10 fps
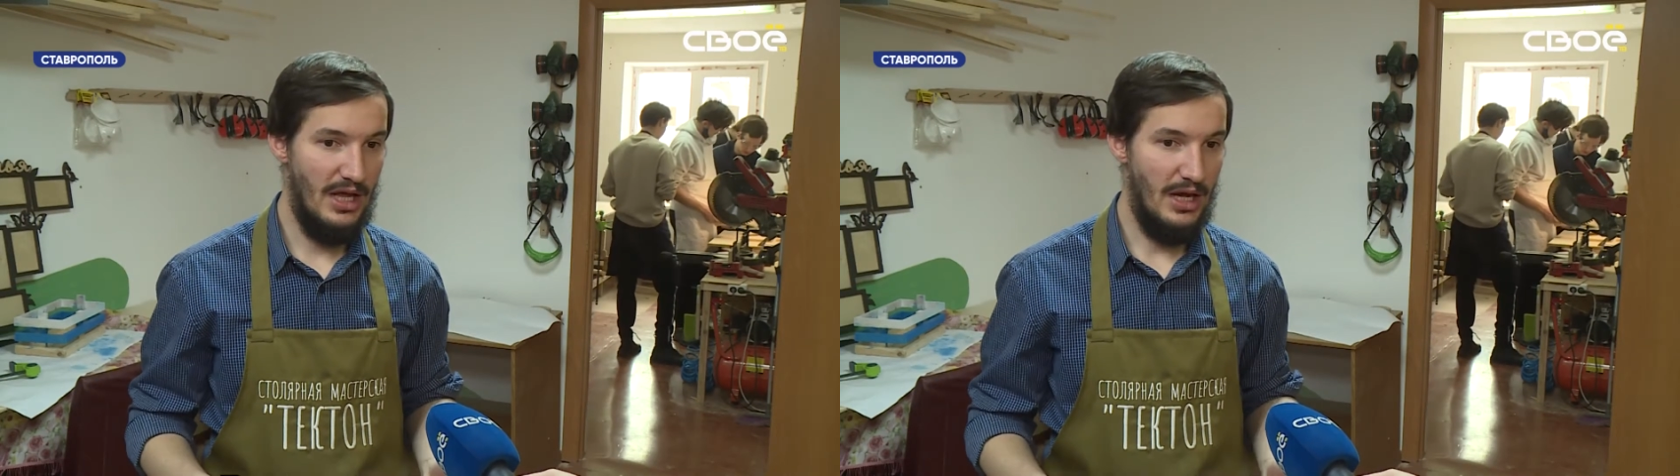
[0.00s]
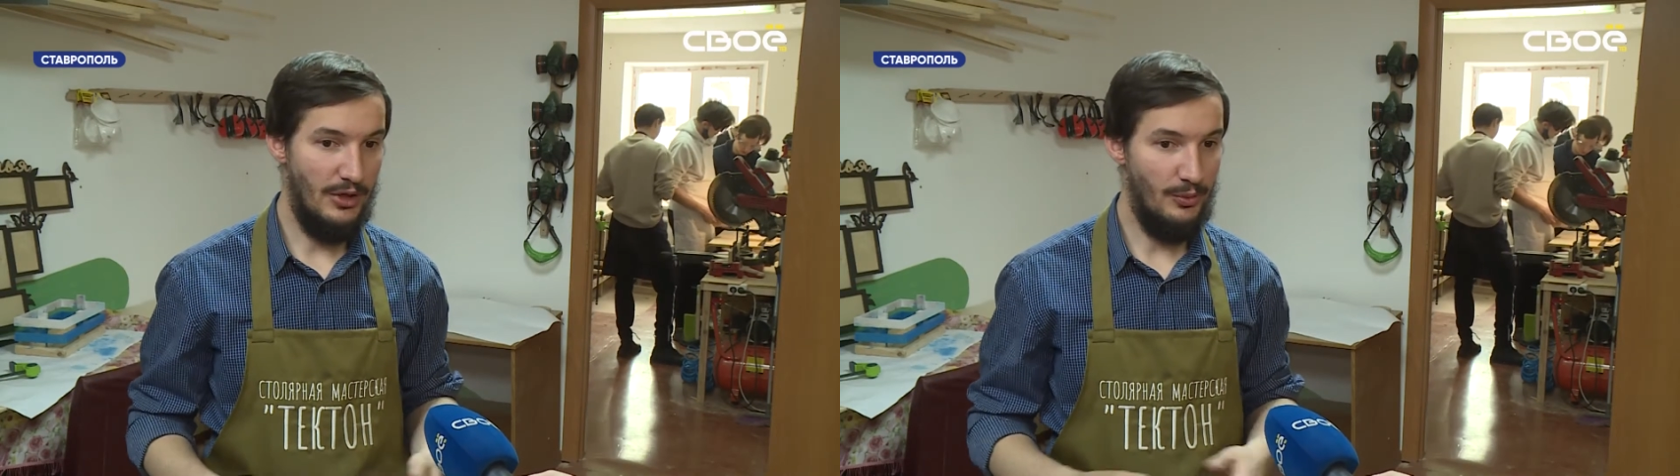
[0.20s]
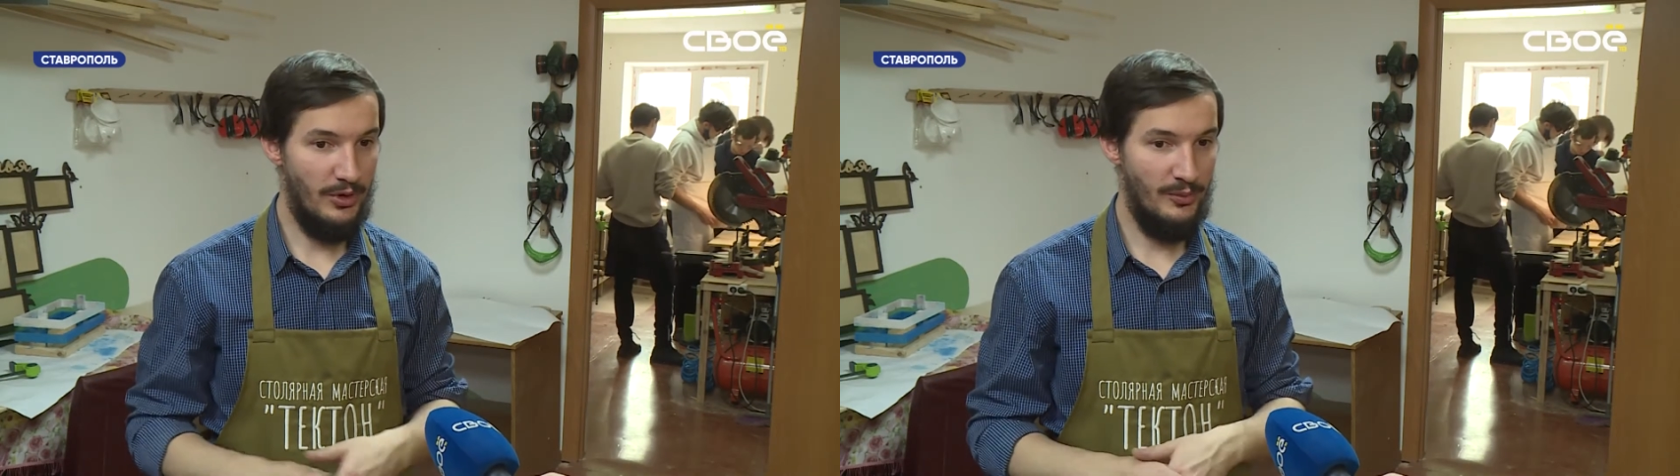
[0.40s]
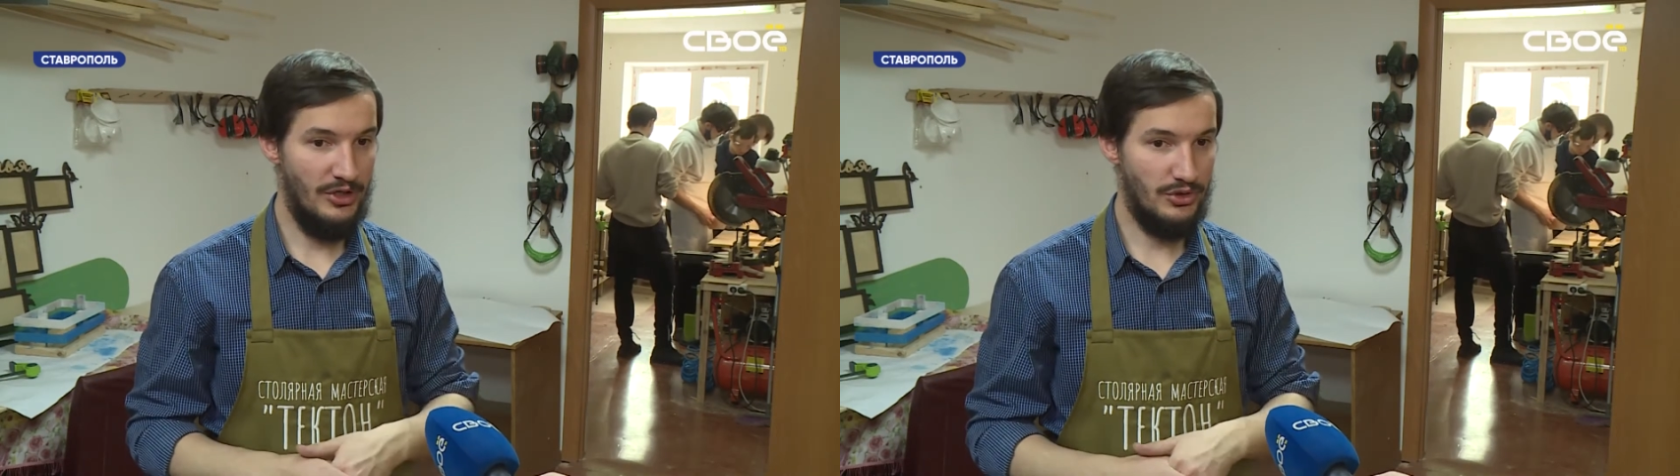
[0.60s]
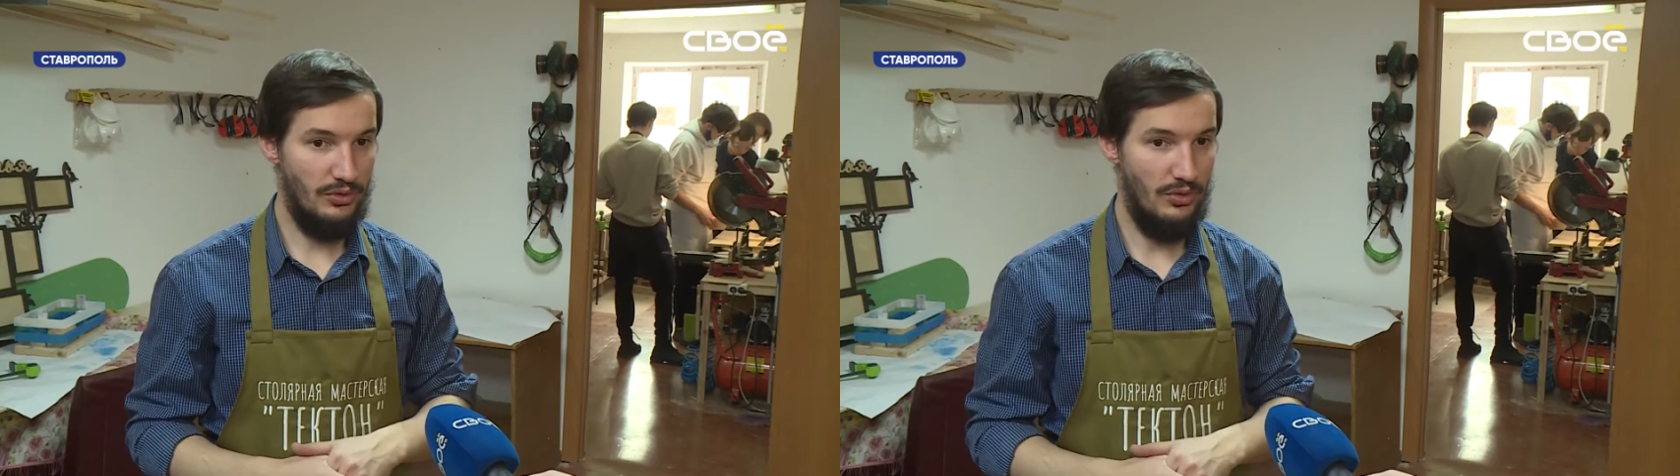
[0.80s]
они
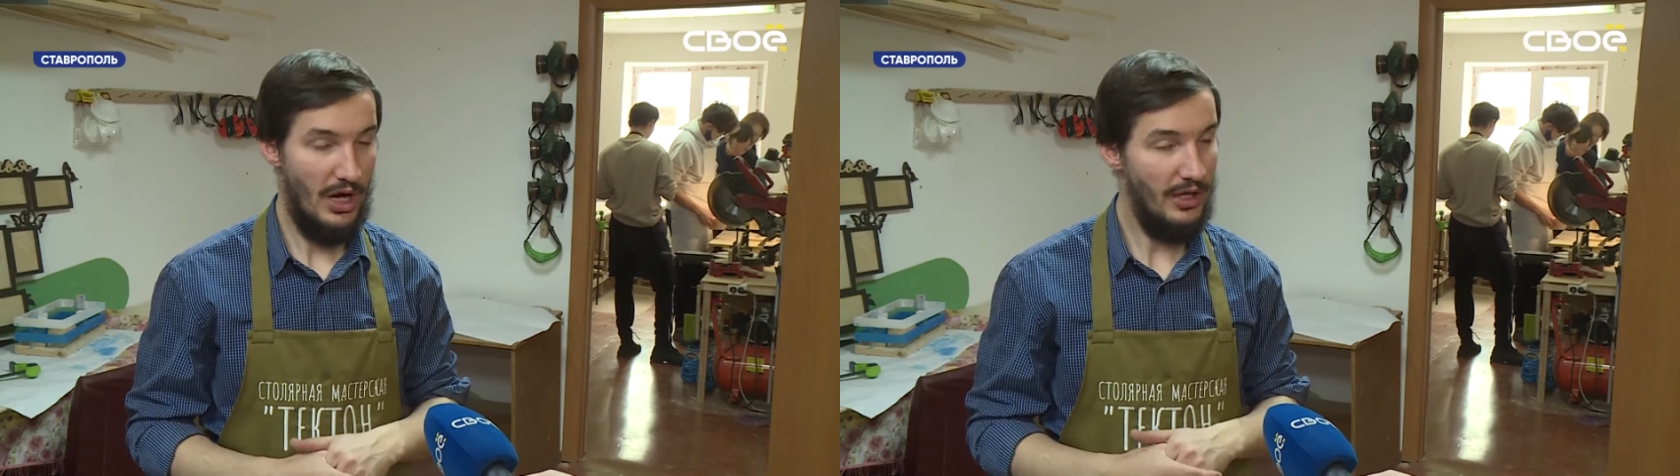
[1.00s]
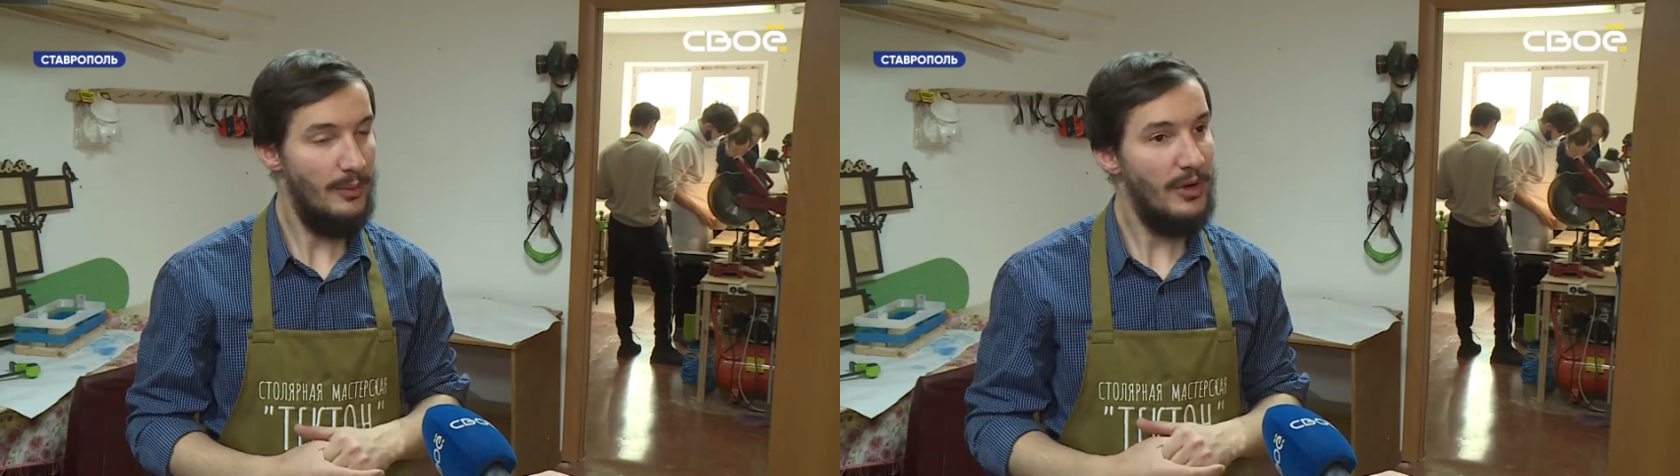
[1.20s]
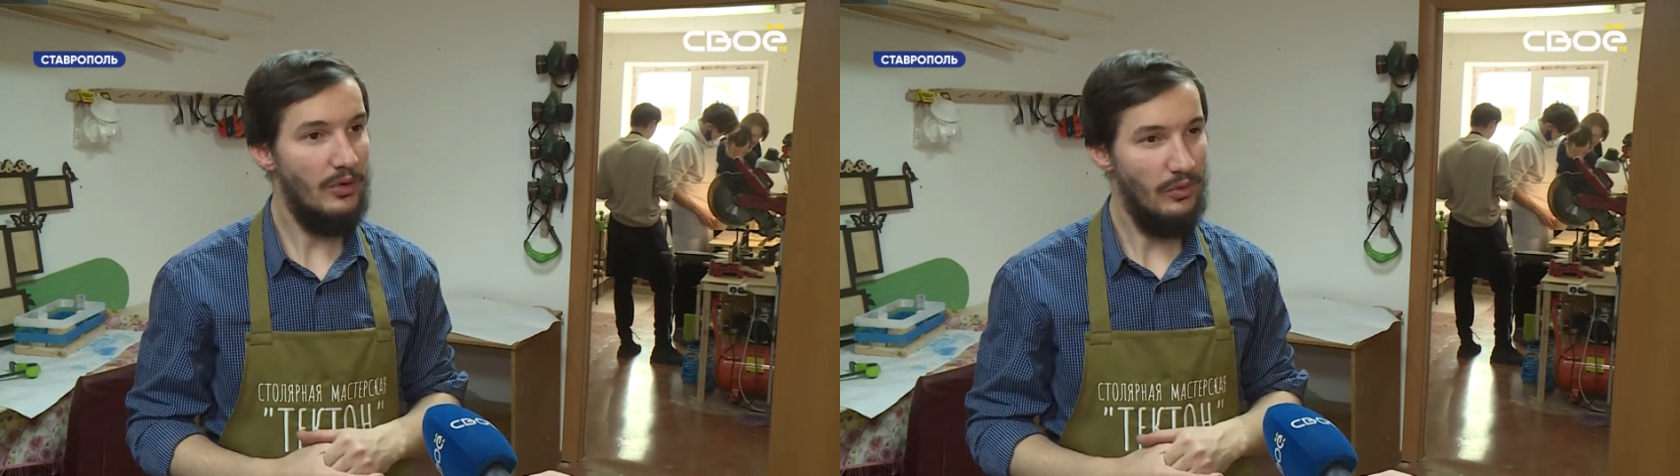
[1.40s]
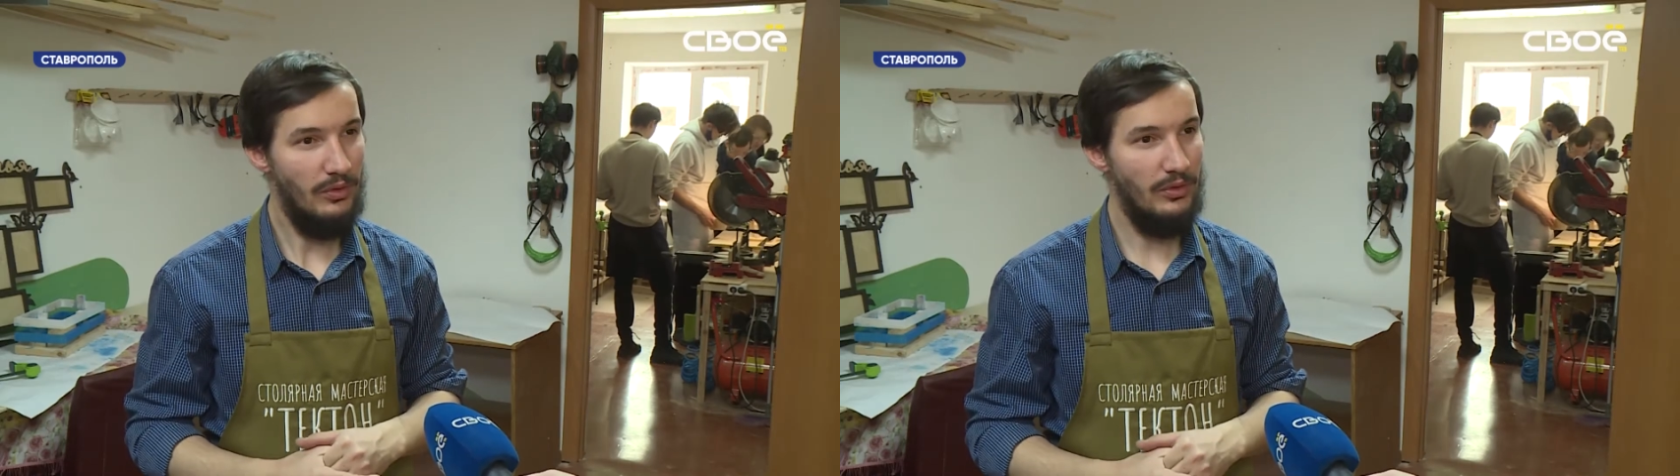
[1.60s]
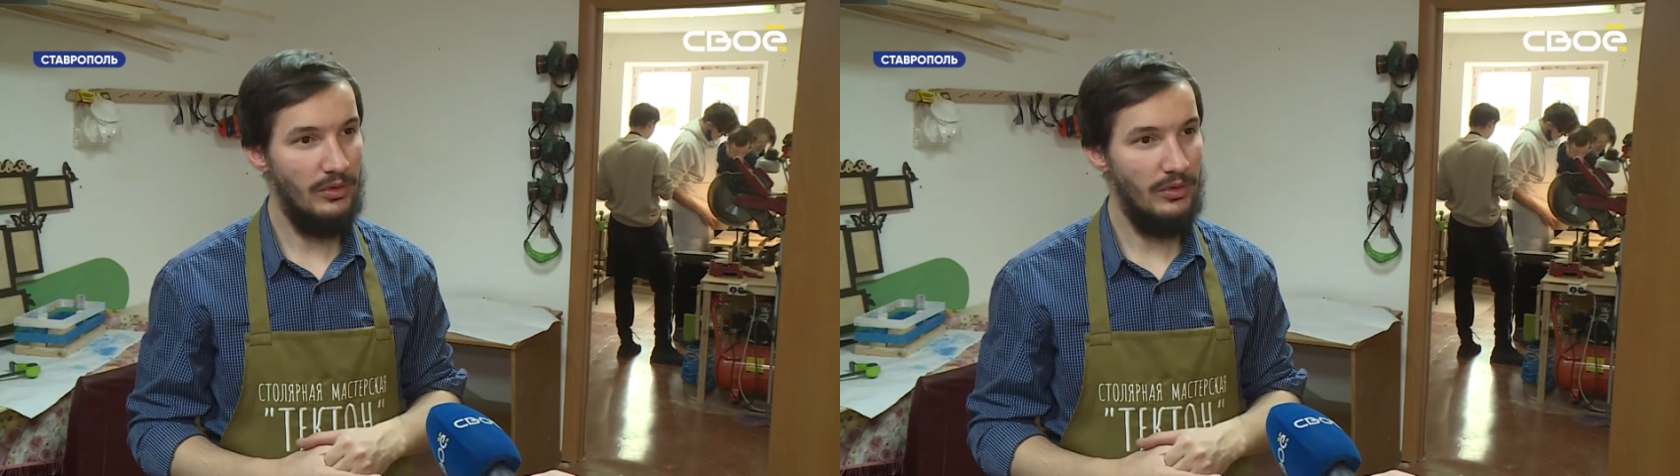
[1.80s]
понимают, что «а я могу».